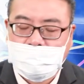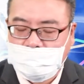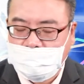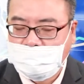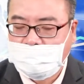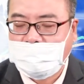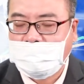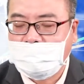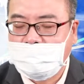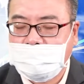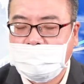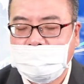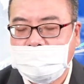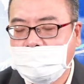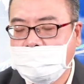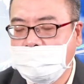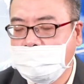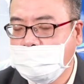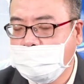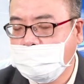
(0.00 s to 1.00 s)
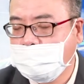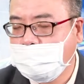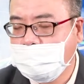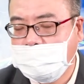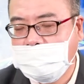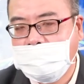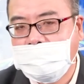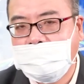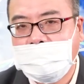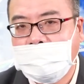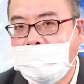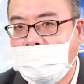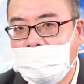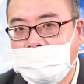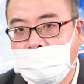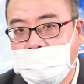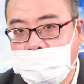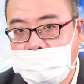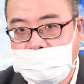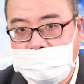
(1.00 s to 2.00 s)
反而是昨天拉
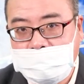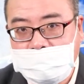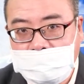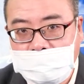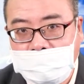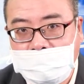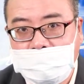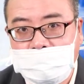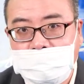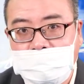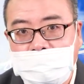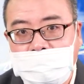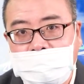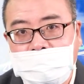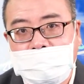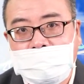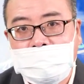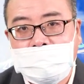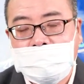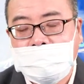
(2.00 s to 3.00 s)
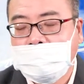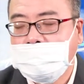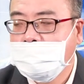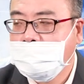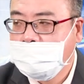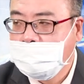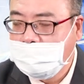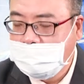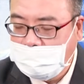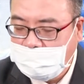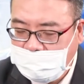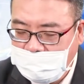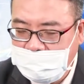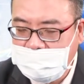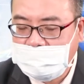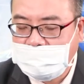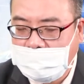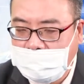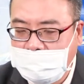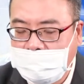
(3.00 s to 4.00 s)
回的时候，非
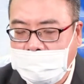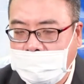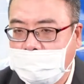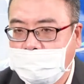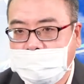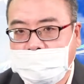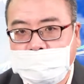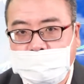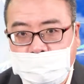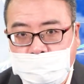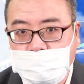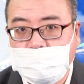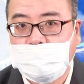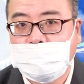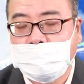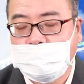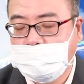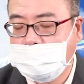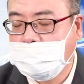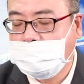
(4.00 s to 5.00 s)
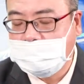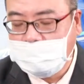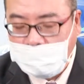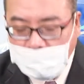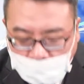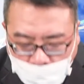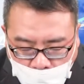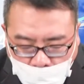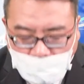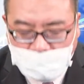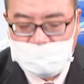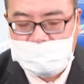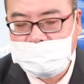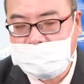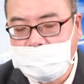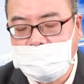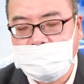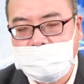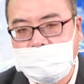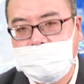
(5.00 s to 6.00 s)
常好的出手点，或
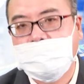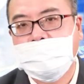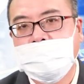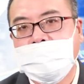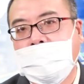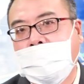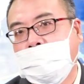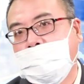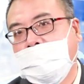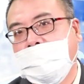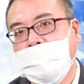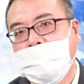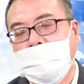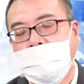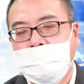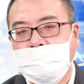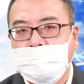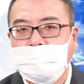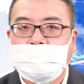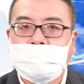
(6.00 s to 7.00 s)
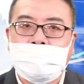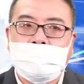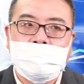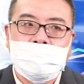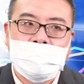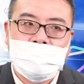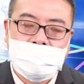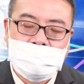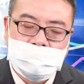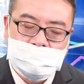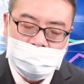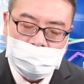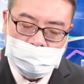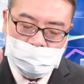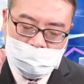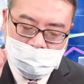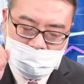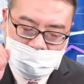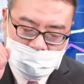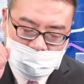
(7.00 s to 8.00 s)
者是加码点。
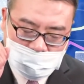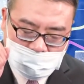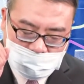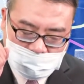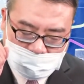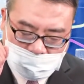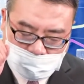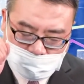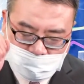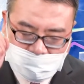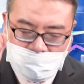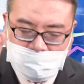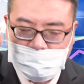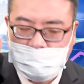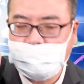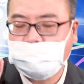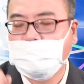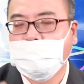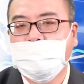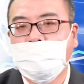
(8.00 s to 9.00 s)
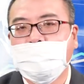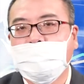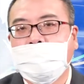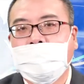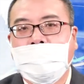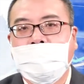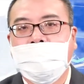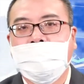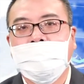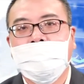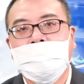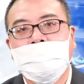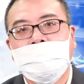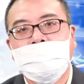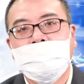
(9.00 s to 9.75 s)
早上就做预告，